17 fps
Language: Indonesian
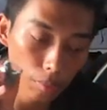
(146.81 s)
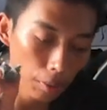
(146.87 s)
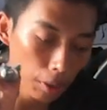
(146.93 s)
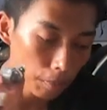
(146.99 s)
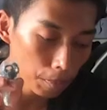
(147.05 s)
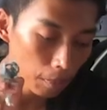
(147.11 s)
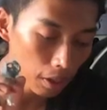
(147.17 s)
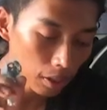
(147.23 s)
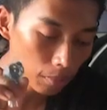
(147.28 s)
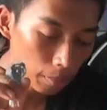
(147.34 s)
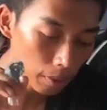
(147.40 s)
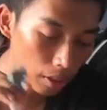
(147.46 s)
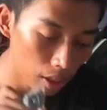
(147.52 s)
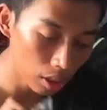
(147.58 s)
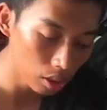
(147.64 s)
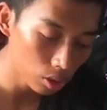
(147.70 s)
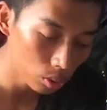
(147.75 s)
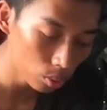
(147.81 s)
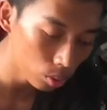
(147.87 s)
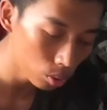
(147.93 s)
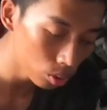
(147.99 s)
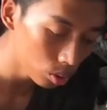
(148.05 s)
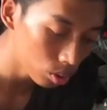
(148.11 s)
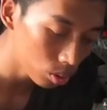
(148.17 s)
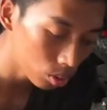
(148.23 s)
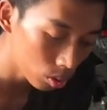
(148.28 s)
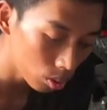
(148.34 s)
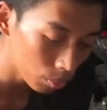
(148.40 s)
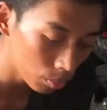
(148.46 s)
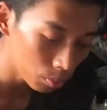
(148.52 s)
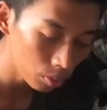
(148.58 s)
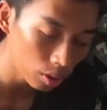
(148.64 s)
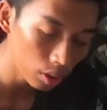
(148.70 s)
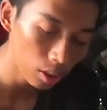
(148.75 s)
karpat pegasus
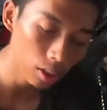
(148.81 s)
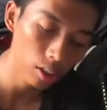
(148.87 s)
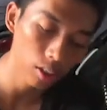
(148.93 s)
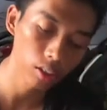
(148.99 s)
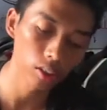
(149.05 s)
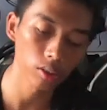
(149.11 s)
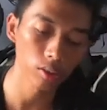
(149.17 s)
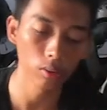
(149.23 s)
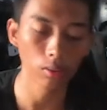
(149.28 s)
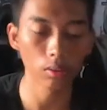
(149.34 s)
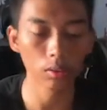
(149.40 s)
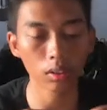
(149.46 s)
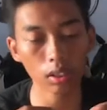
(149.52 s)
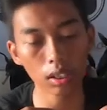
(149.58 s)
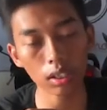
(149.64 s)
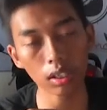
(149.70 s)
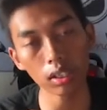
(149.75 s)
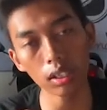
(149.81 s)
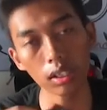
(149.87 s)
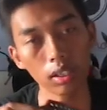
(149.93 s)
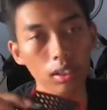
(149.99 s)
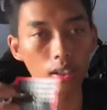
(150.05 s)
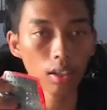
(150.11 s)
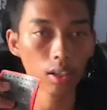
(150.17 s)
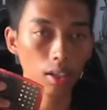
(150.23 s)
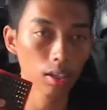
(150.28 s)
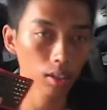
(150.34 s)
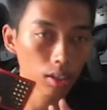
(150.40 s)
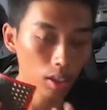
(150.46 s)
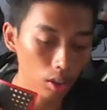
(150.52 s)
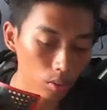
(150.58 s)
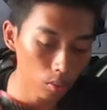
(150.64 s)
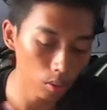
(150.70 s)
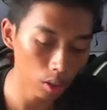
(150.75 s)
kemudian ada juga
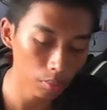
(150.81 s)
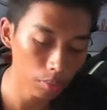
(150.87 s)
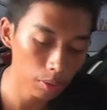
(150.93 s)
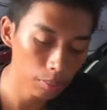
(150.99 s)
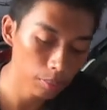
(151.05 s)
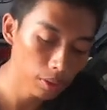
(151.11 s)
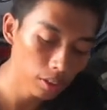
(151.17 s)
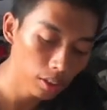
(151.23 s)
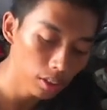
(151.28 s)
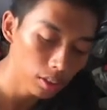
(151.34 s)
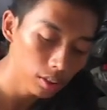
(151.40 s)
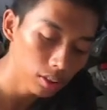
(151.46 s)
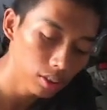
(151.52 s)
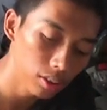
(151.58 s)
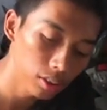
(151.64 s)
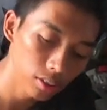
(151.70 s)
gantungan mimis